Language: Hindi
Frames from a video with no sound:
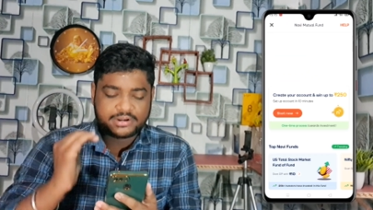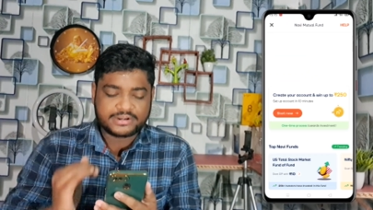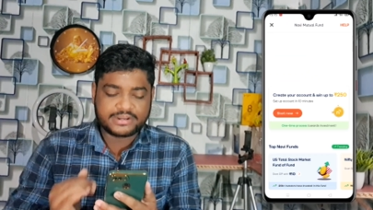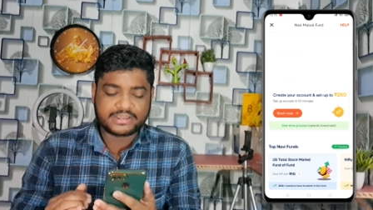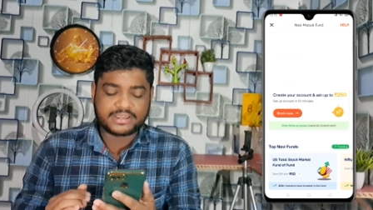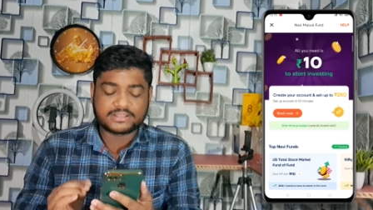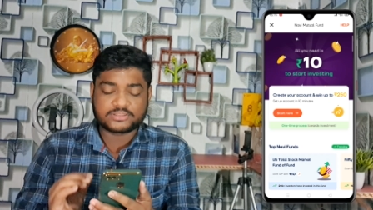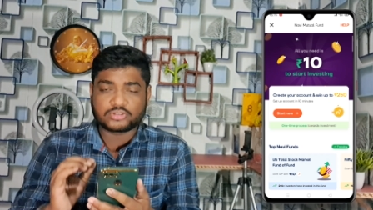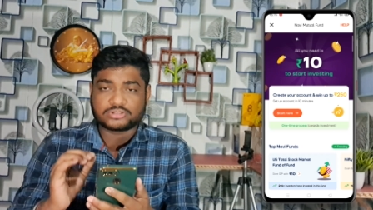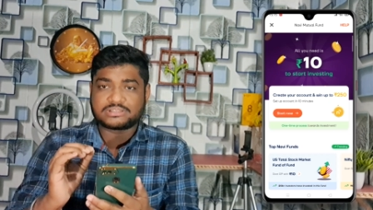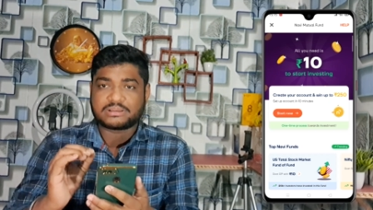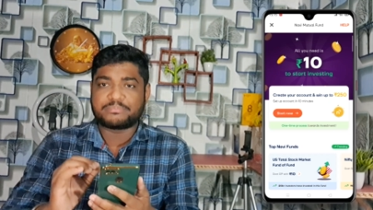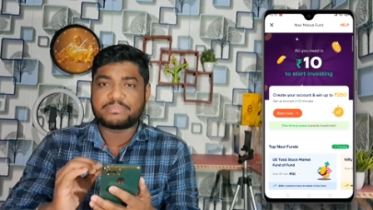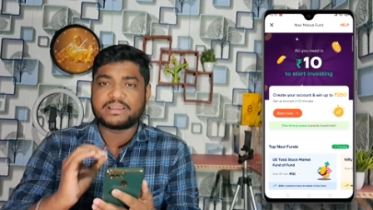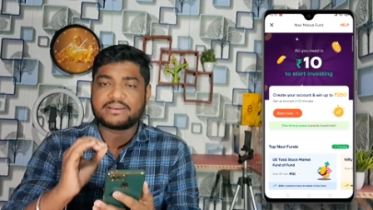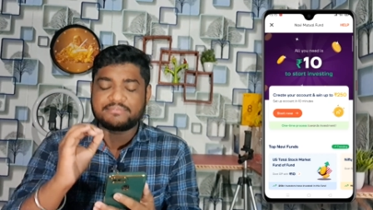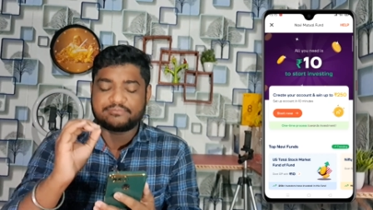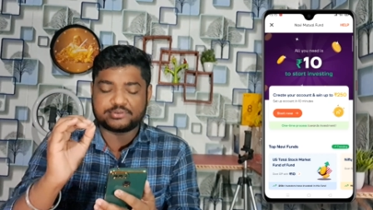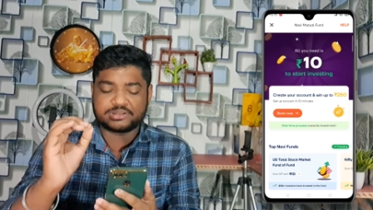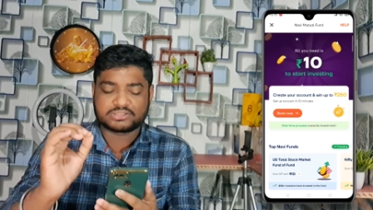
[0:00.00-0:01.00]
ठीक है तो जब
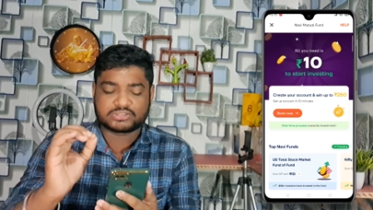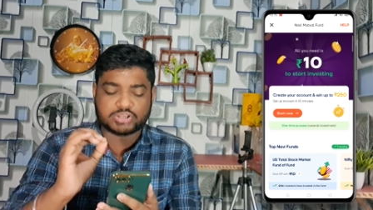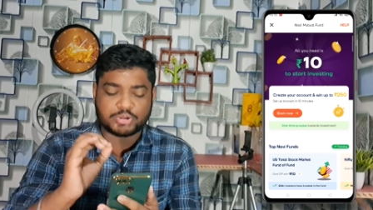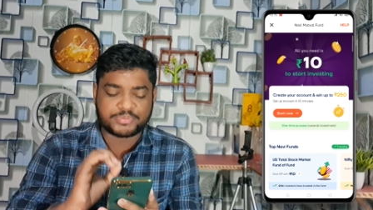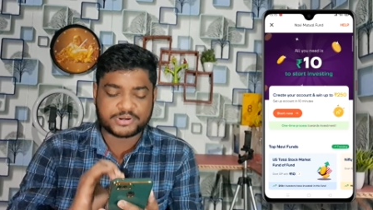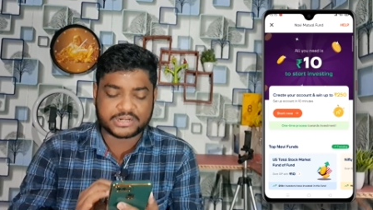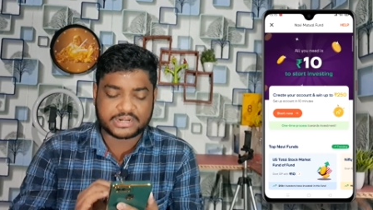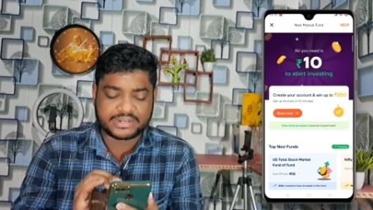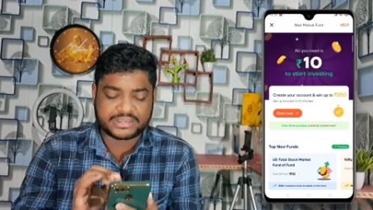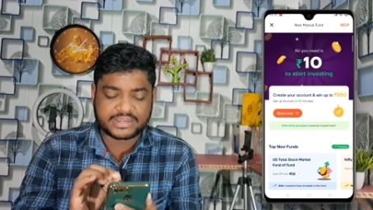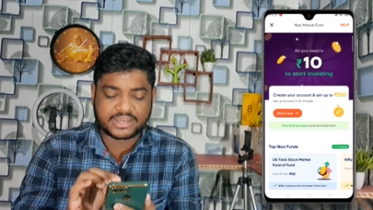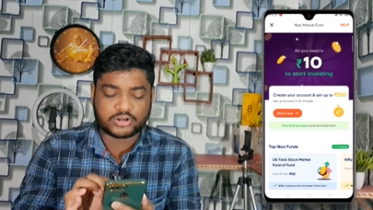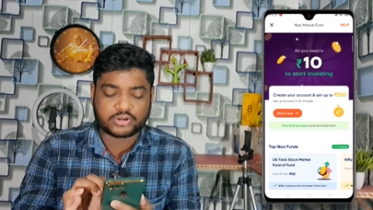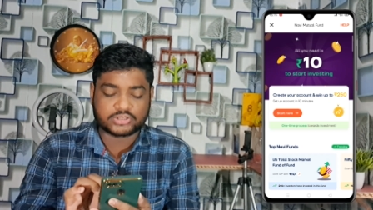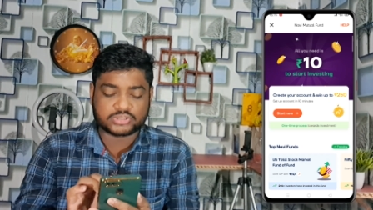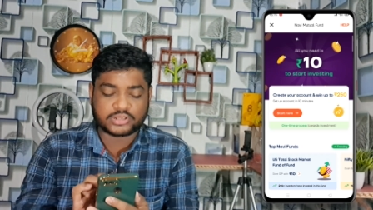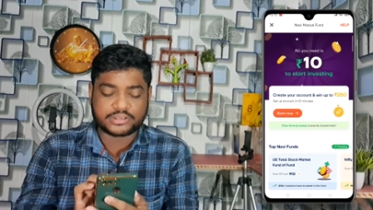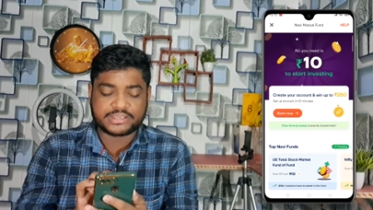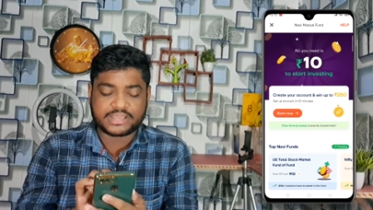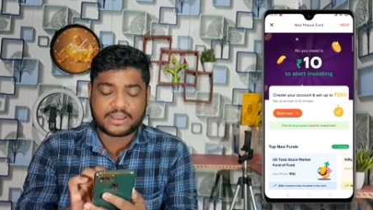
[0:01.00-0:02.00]
भी आप इसके ऊपर क्लिक
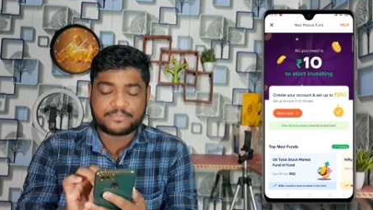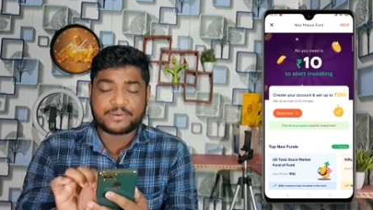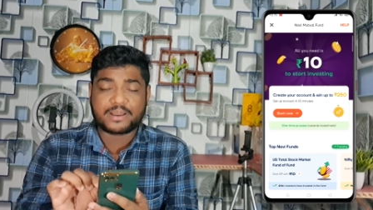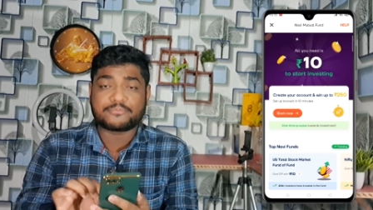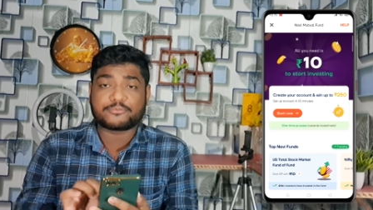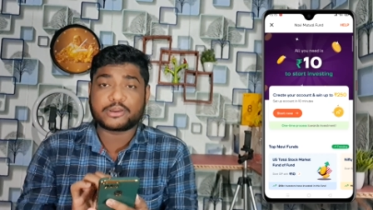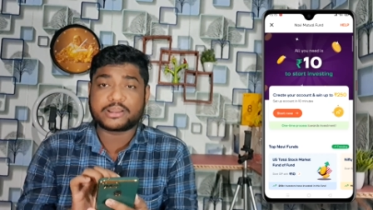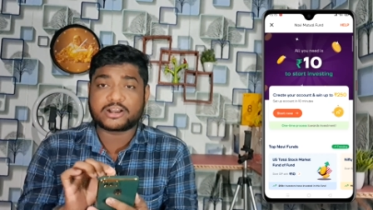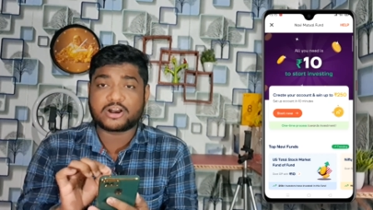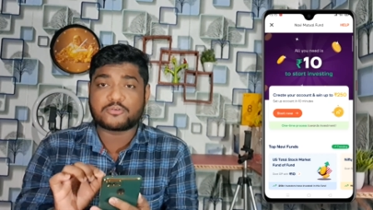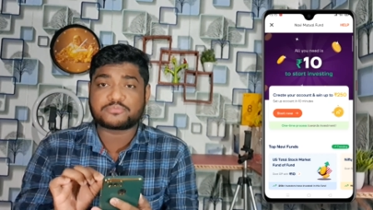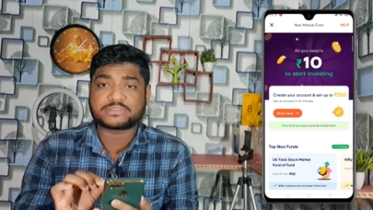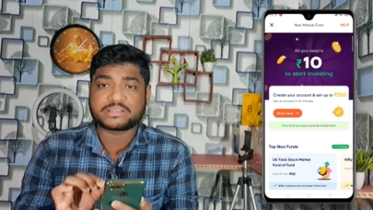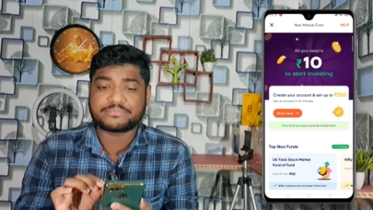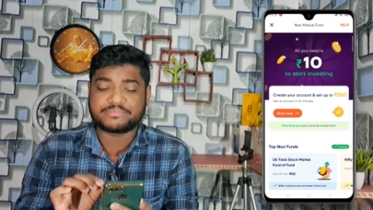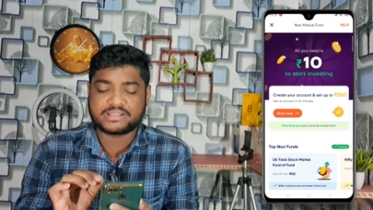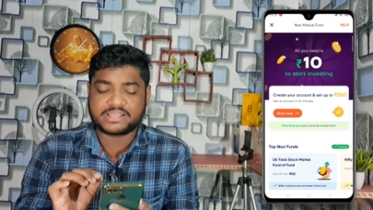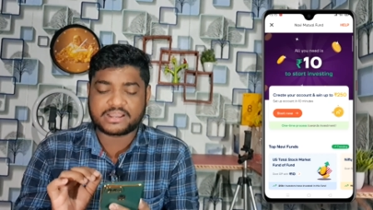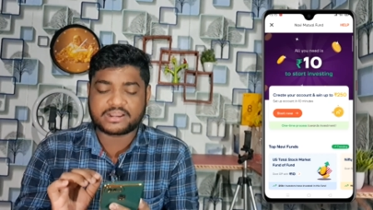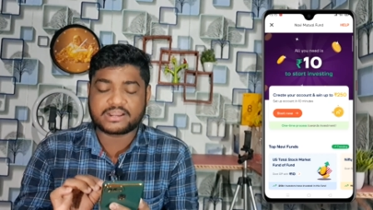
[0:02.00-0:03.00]
करोगे तो यहाँ पे आपको एक
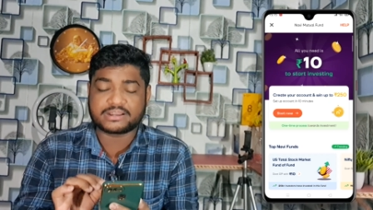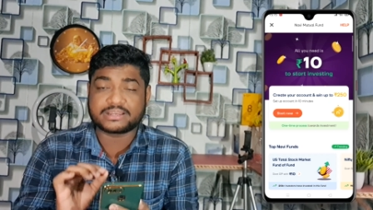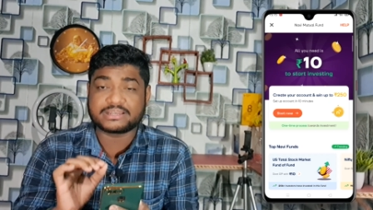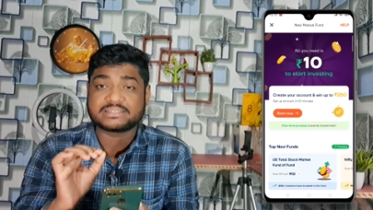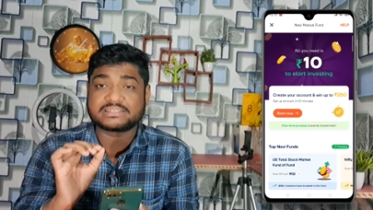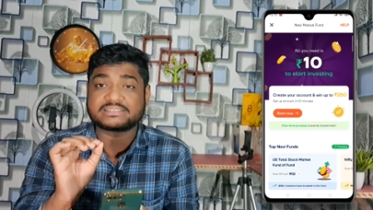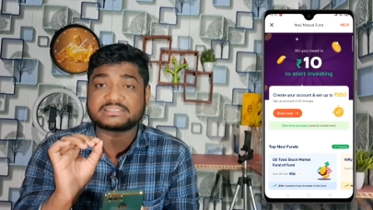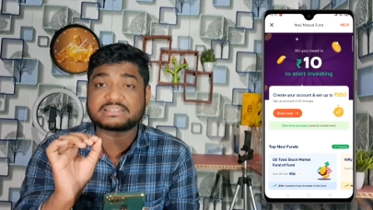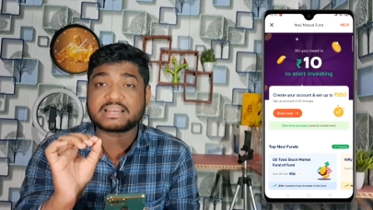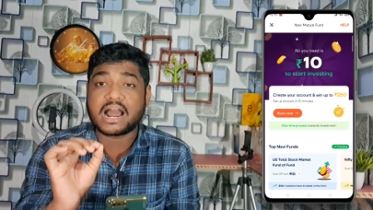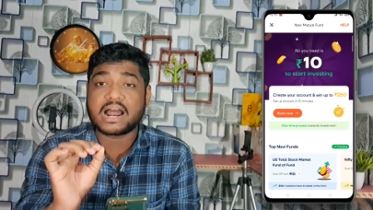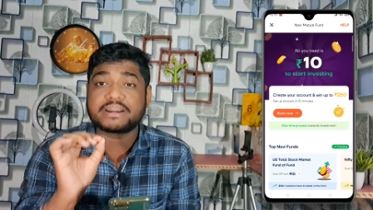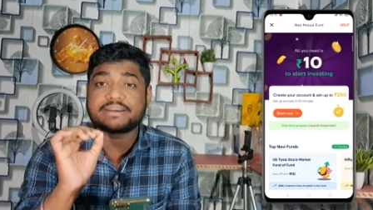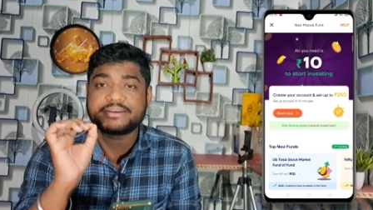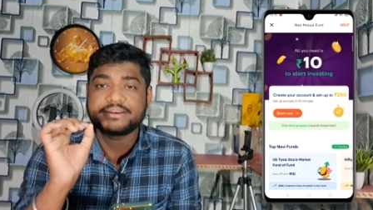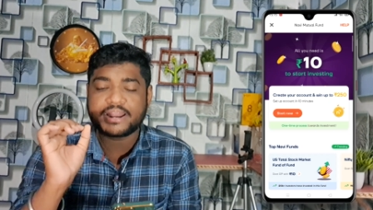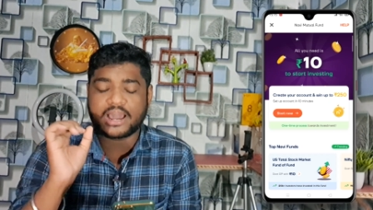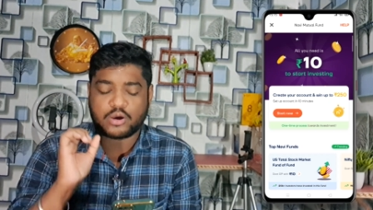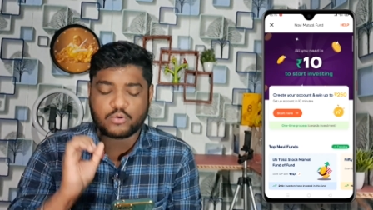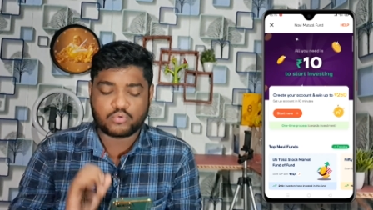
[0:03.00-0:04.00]
ऑप्शन मिल जाएगा कि
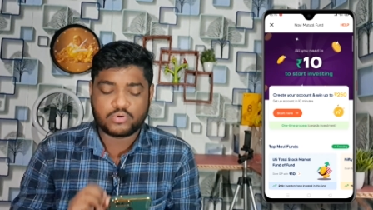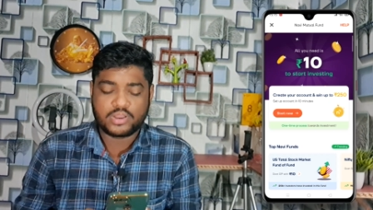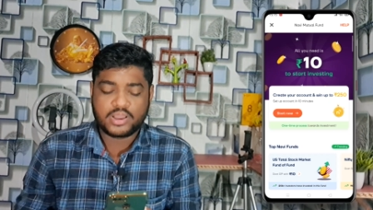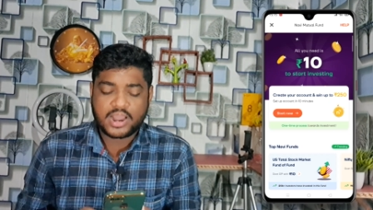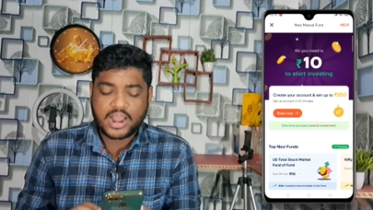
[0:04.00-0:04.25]
स्टार्ट नाउ